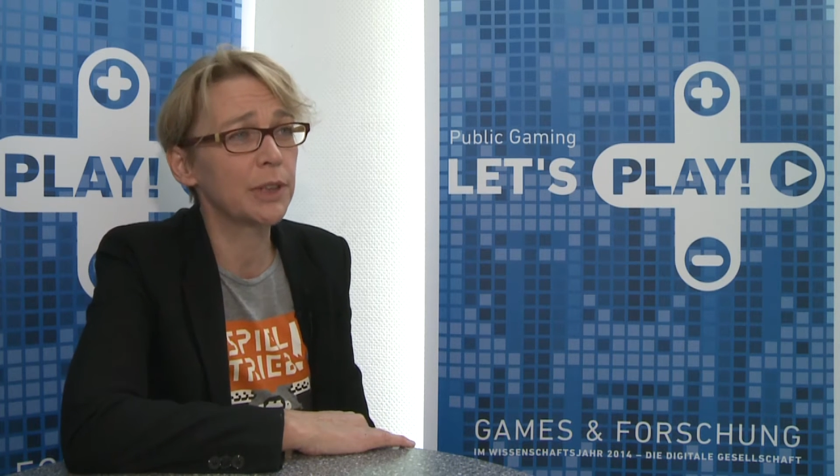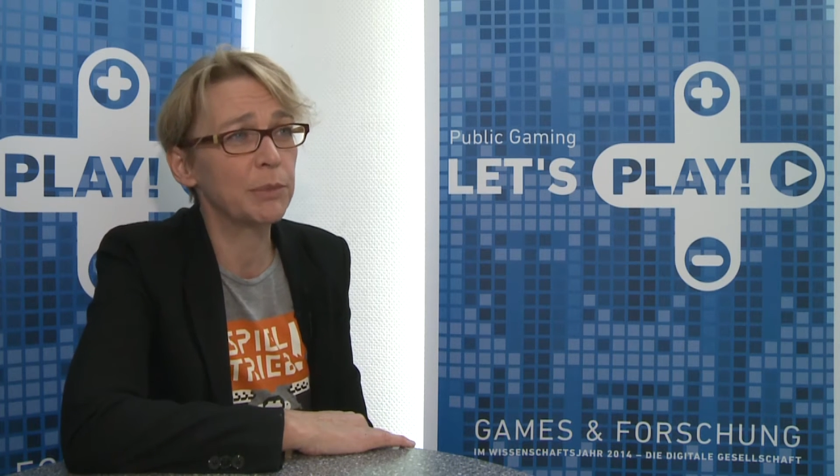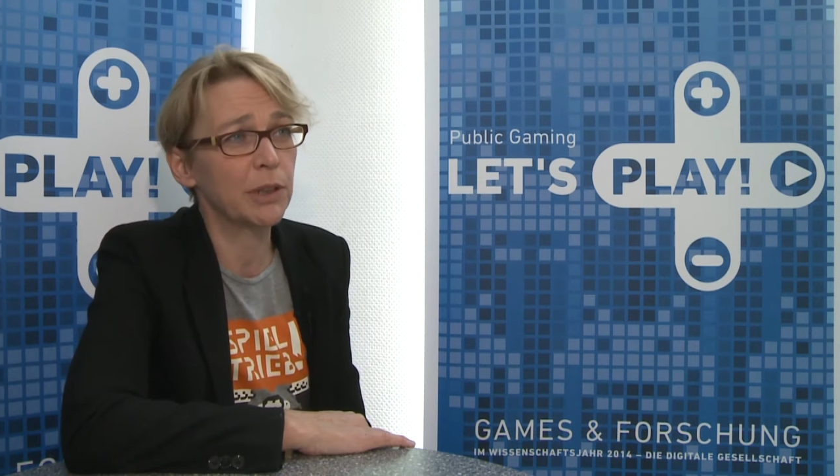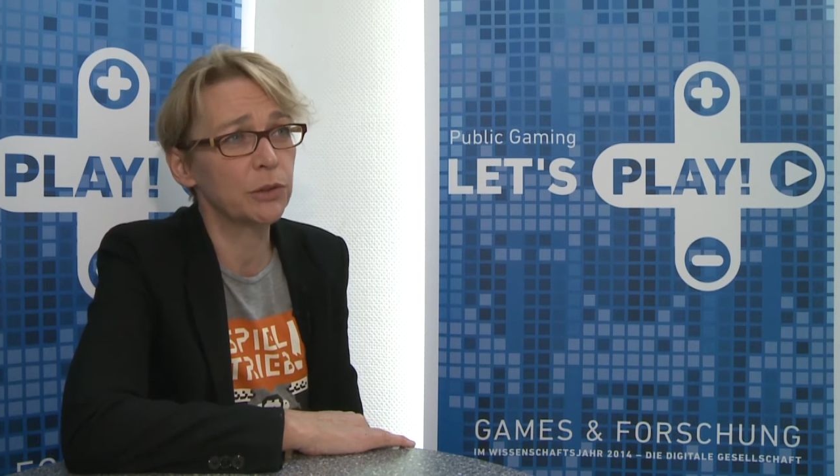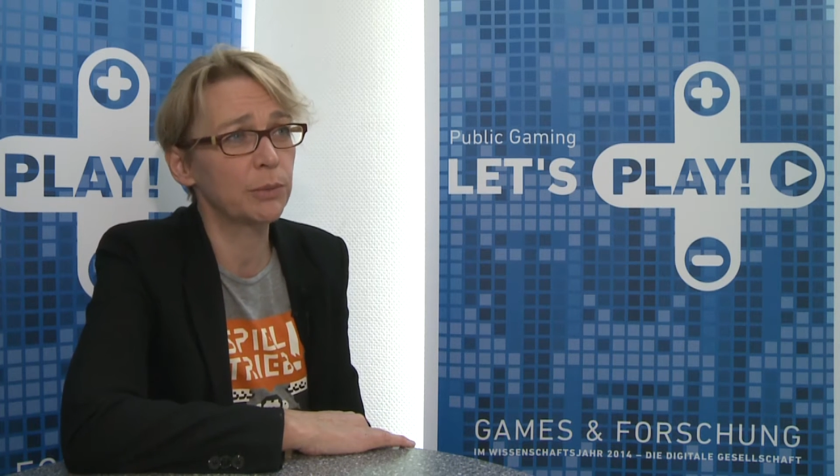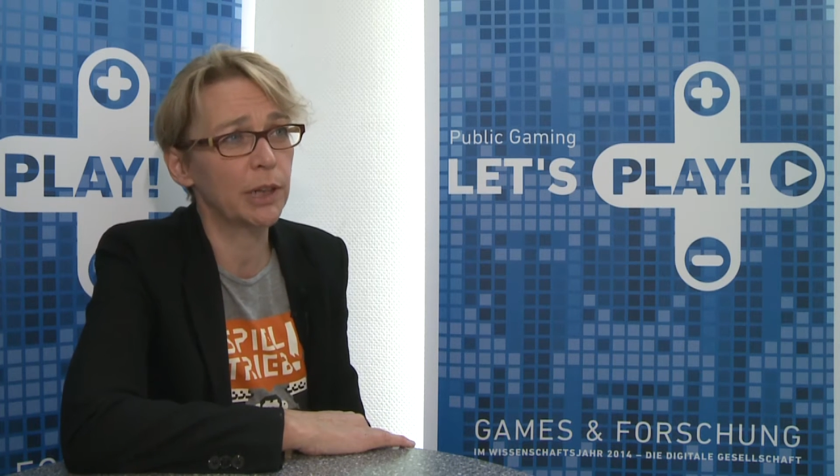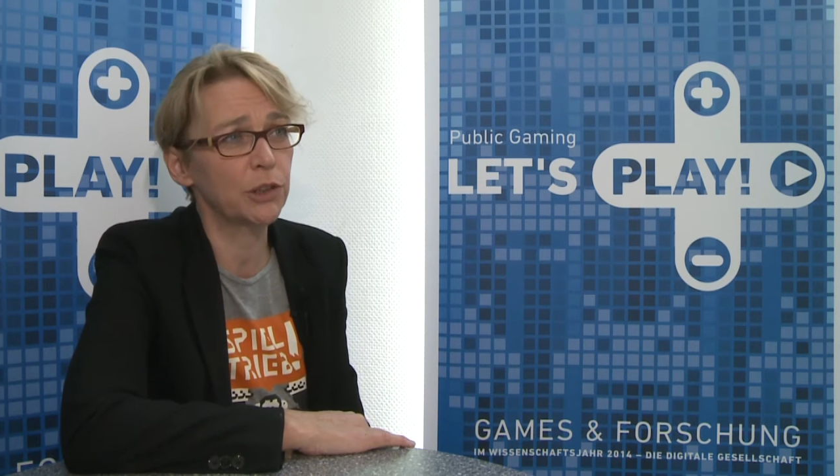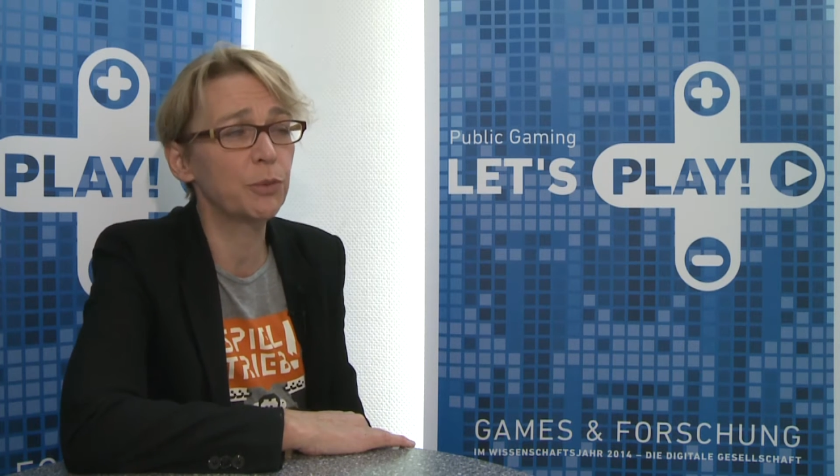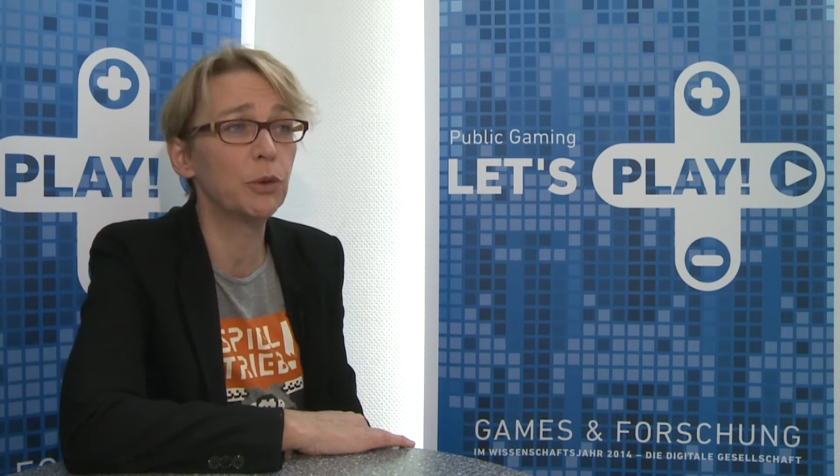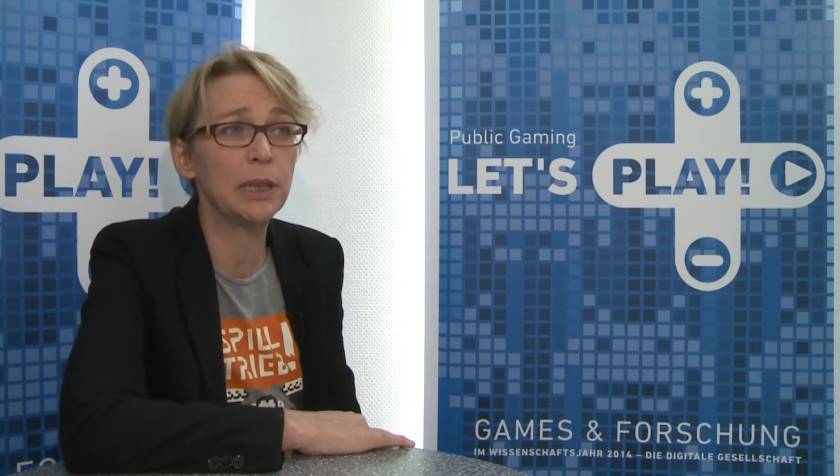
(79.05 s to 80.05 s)
damit
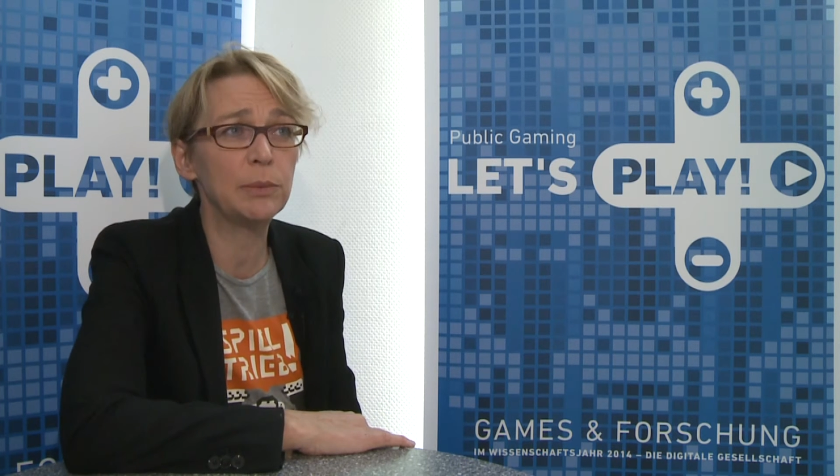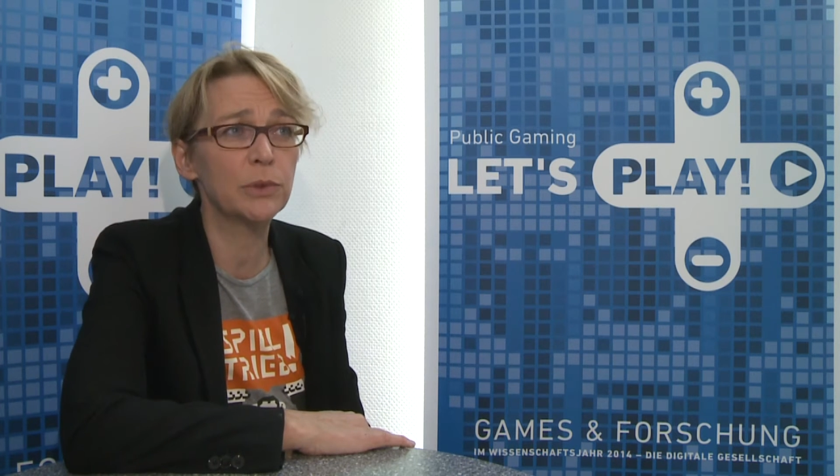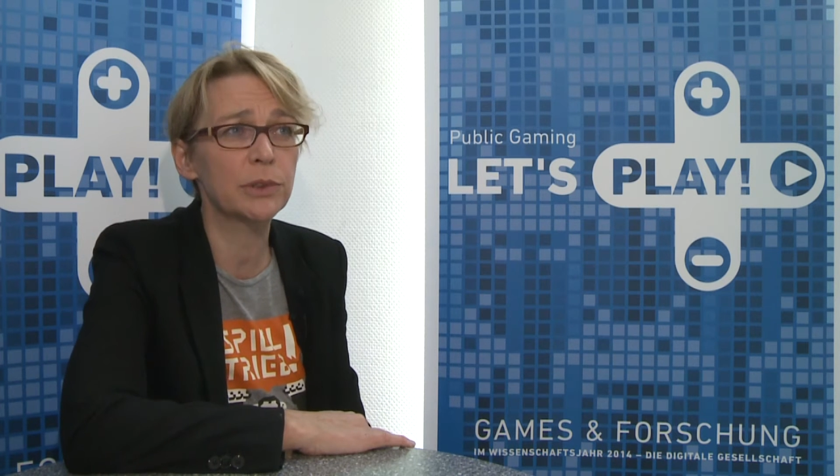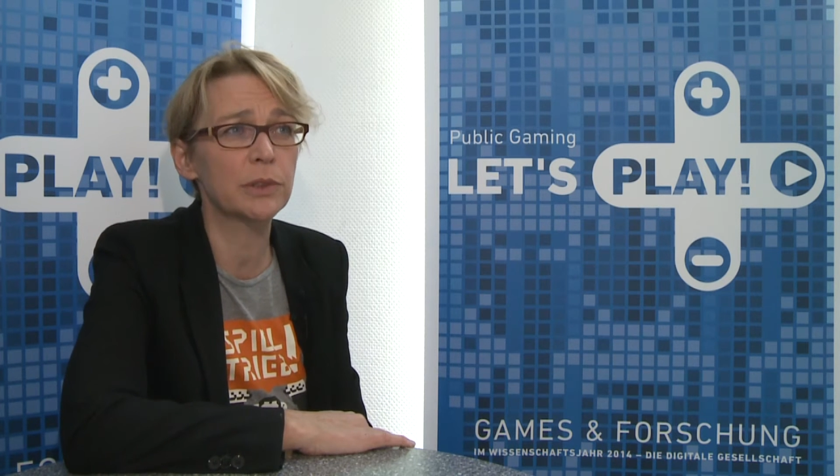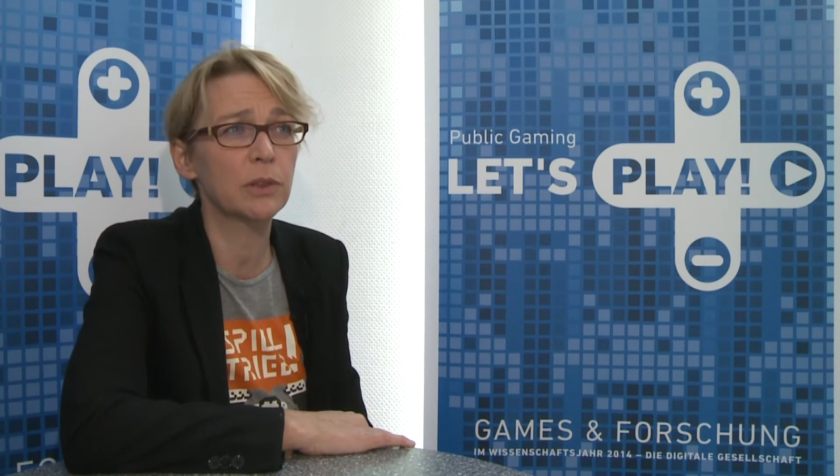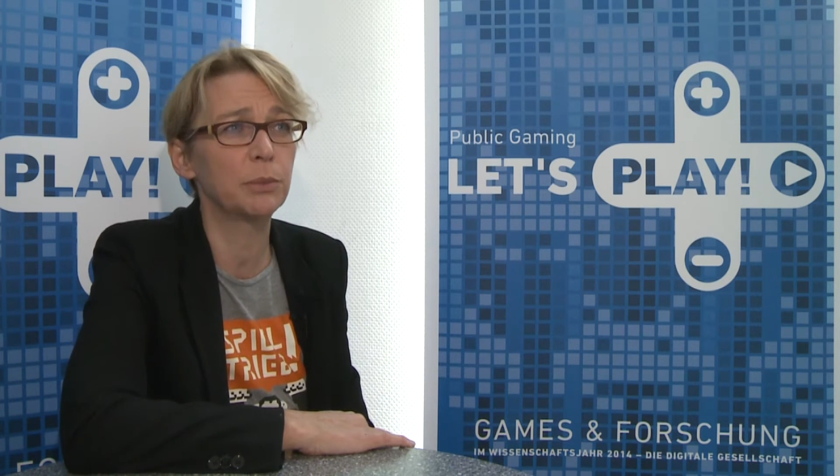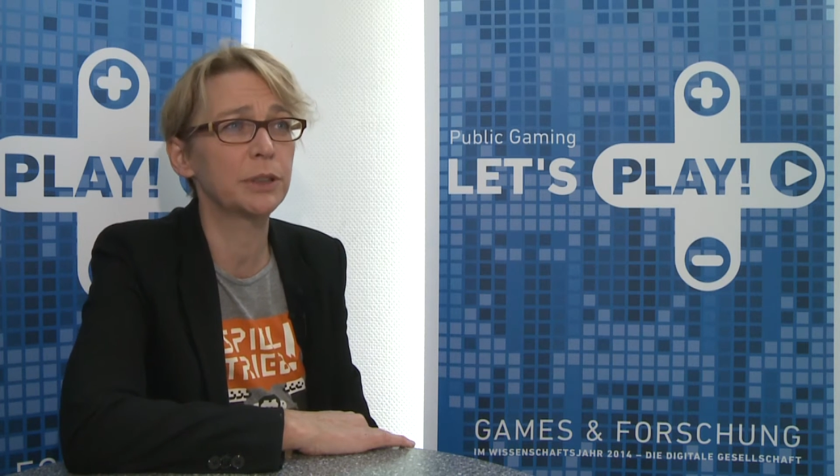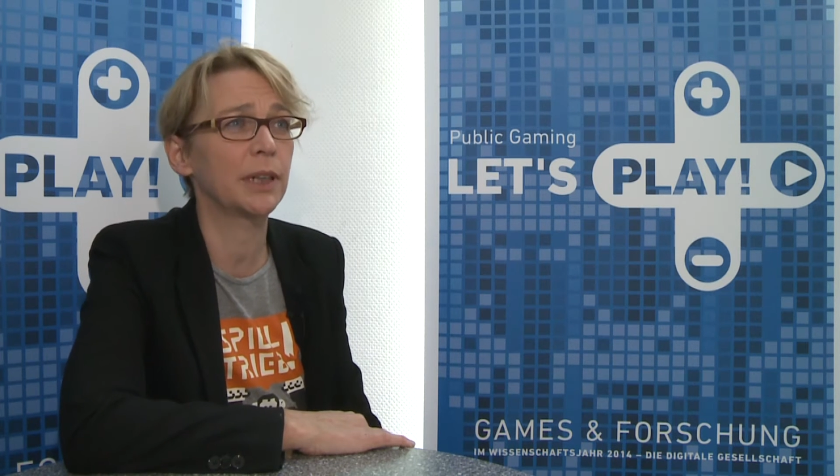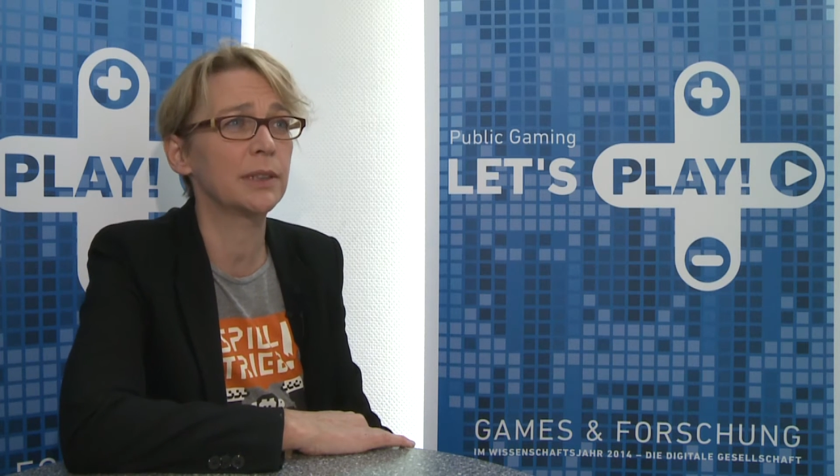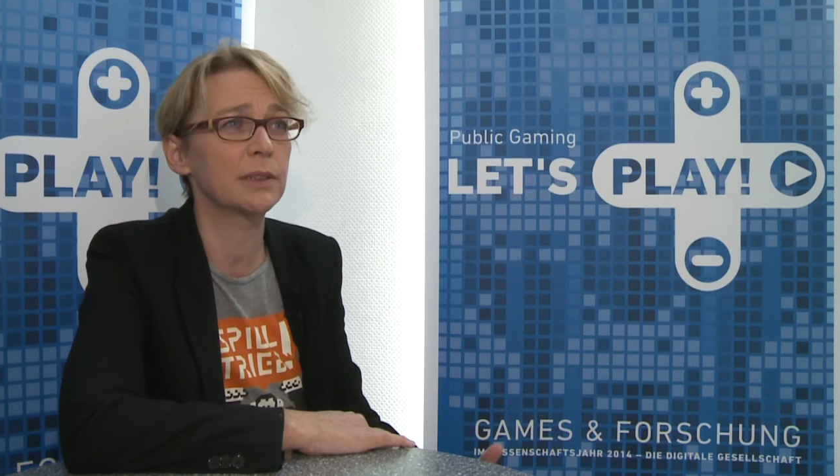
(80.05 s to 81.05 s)
automatisch
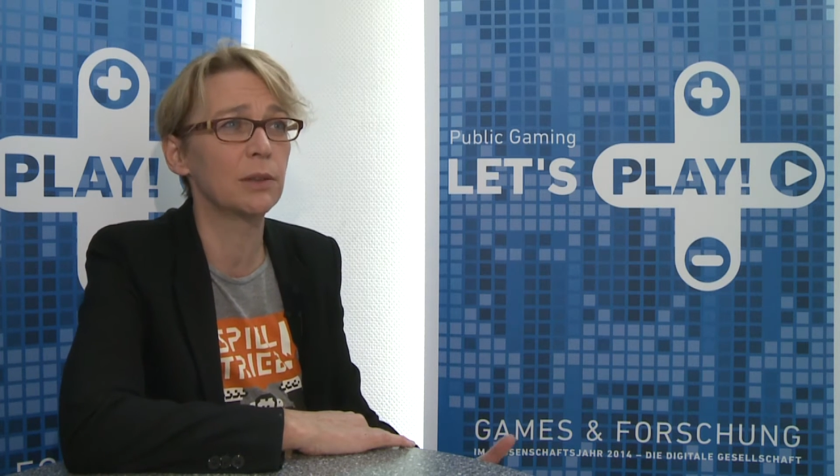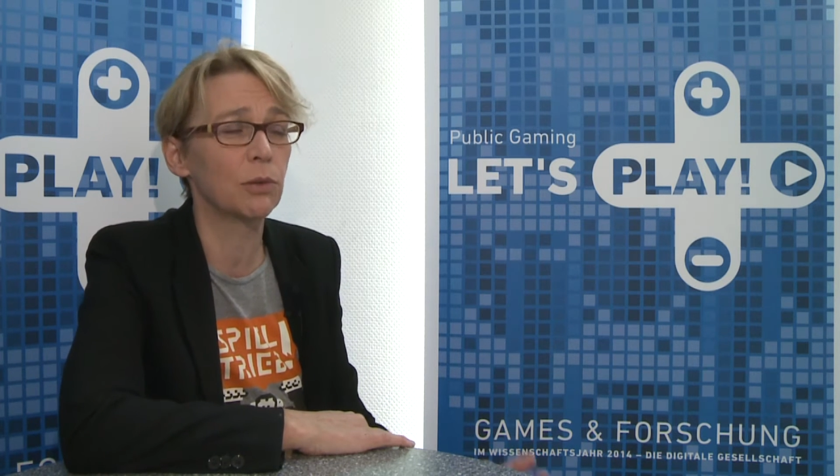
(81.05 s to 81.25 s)
Problemlösungskompetenzen,